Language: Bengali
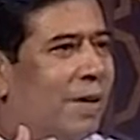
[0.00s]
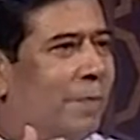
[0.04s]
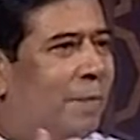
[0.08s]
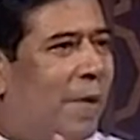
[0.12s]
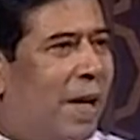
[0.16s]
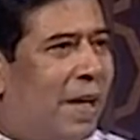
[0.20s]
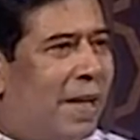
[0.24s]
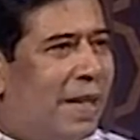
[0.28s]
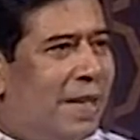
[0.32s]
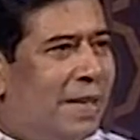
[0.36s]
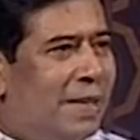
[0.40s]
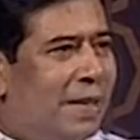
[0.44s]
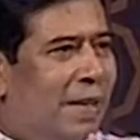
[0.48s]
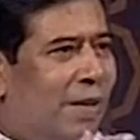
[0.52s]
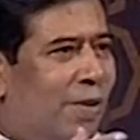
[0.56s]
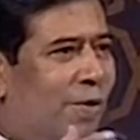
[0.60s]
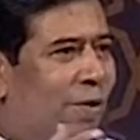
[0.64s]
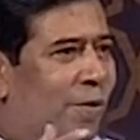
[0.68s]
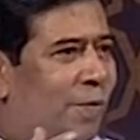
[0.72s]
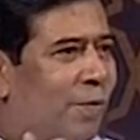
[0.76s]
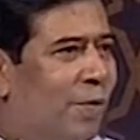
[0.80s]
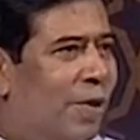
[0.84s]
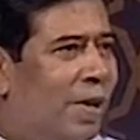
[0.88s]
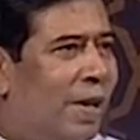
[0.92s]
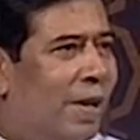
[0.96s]
বাকি যে
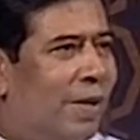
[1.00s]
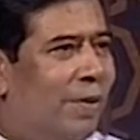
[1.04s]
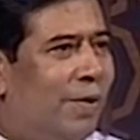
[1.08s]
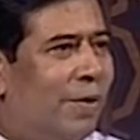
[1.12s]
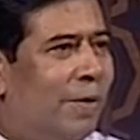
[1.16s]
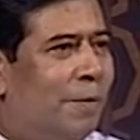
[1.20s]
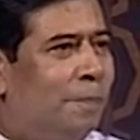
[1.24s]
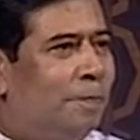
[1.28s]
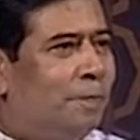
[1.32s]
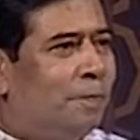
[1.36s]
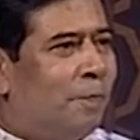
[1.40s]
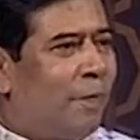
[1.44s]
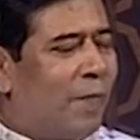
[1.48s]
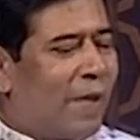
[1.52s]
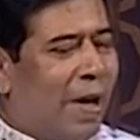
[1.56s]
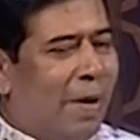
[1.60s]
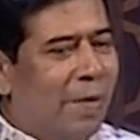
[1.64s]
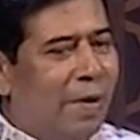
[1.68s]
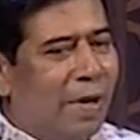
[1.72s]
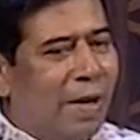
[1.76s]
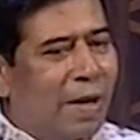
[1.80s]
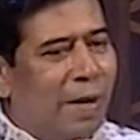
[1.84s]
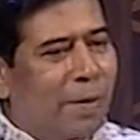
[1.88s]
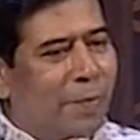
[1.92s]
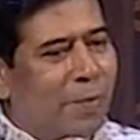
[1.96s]
কর্মকাণ্ড
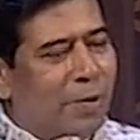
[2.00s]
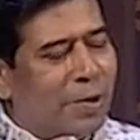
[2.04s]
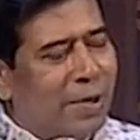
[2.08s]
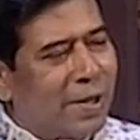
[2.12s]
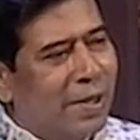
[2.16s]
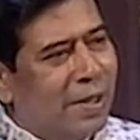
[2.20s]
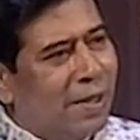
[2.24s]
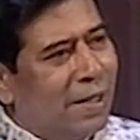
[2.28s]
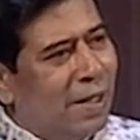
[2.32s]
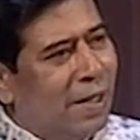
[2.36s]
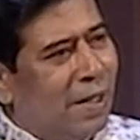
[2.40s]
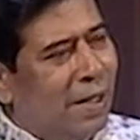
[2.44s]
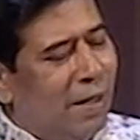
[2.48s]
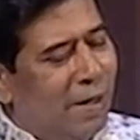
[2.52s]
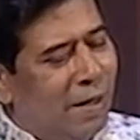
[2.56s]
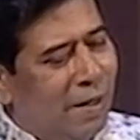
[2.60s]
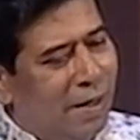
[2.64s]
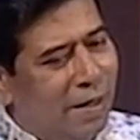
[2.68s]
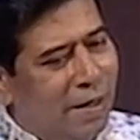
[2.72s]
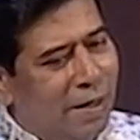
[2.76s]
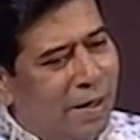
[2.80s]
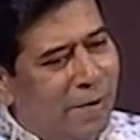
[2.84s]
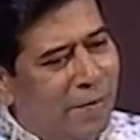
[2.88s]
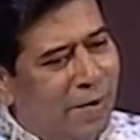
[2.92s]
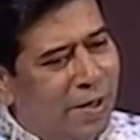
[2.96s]
প্রত্যেকটা
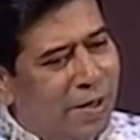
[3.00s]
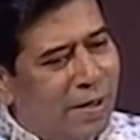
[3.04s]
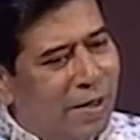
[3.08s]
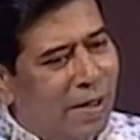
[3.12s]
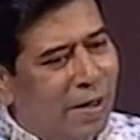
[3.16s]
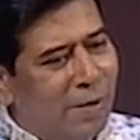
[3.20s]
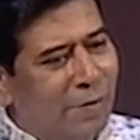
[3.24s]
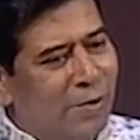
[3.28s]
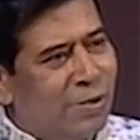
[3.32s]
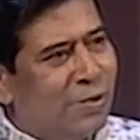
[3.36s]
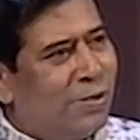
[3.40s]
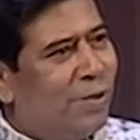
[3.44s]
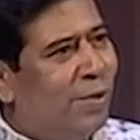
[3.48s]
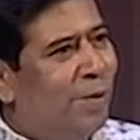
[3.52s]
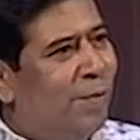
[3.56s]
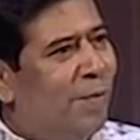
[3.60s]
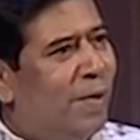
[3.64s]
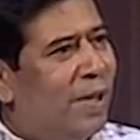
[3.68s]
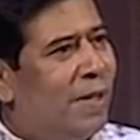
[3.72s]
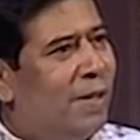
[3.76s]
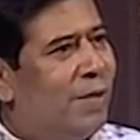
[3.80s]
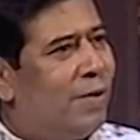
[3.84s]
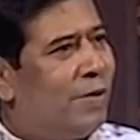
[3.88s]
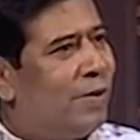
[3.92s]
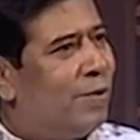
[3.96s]
ইমানদার
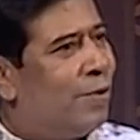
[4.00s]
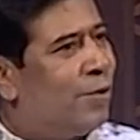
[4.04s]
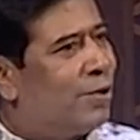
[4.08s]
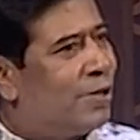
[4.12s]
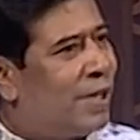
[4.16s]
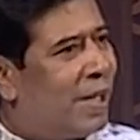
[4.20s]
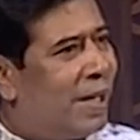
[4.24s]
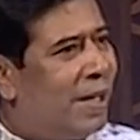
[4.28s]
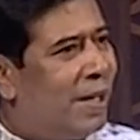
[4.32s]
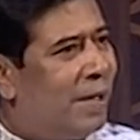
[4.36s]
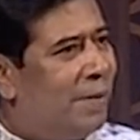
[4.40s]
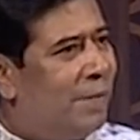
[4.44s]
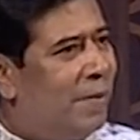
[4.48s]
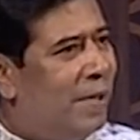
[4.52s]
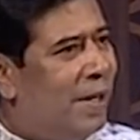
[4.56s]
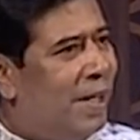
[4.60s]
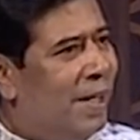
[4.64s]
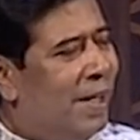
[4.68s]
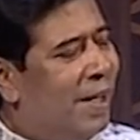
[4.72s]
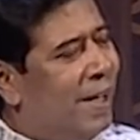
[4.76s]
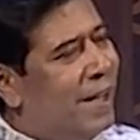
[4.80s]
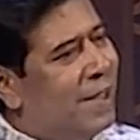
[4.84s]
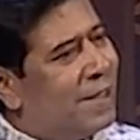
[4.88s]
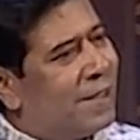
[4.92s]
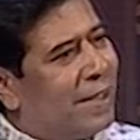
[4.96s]
মুসলমান রোজা রাখবে
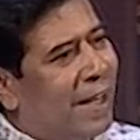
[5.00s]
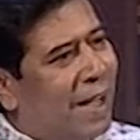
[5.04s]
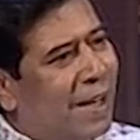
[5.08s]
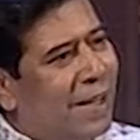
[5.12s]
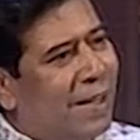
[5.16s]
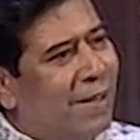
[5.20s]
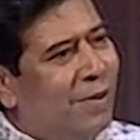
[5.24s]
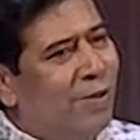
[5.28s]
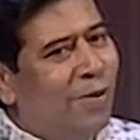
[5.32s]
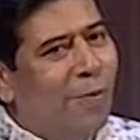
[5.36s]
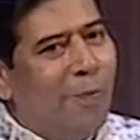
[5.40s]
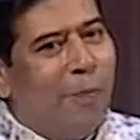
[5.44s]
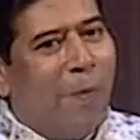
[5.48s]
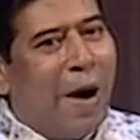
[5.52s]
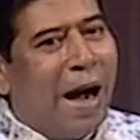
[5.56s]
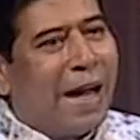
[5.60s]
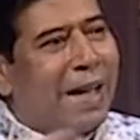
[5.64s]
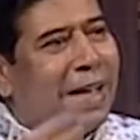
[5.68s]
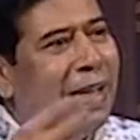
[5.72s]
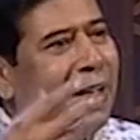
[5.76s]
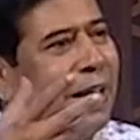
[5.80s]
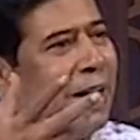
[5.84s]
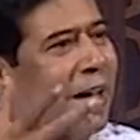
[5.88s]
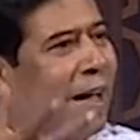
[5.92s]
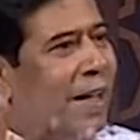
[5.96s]
তার কিন্তু
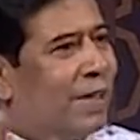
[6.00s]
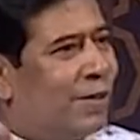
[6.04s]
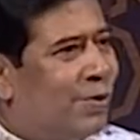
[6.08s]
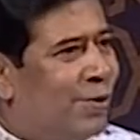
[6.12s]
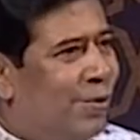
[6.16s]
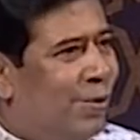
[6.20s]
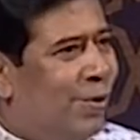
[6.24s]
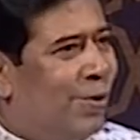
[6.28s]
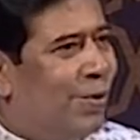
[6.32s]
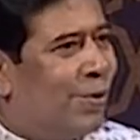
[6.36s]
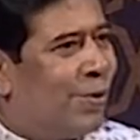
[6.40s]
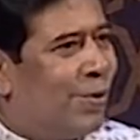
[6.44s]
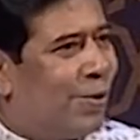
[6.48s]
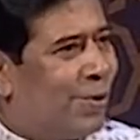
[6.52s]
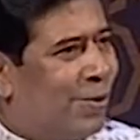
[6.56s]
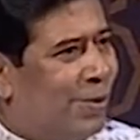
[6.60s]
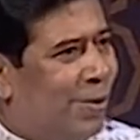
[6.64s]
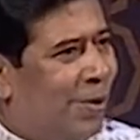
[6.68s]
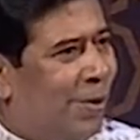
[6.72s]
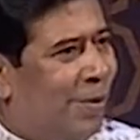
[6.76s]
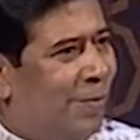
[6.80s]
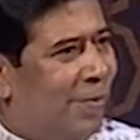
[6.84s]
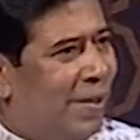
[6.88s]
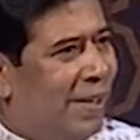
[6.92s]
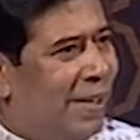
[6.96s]
বাকি কাজগুলো
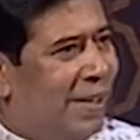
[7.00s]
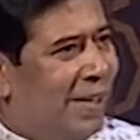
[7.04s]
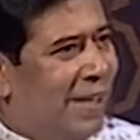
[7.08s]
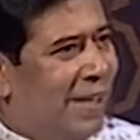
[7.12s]
করতে হবে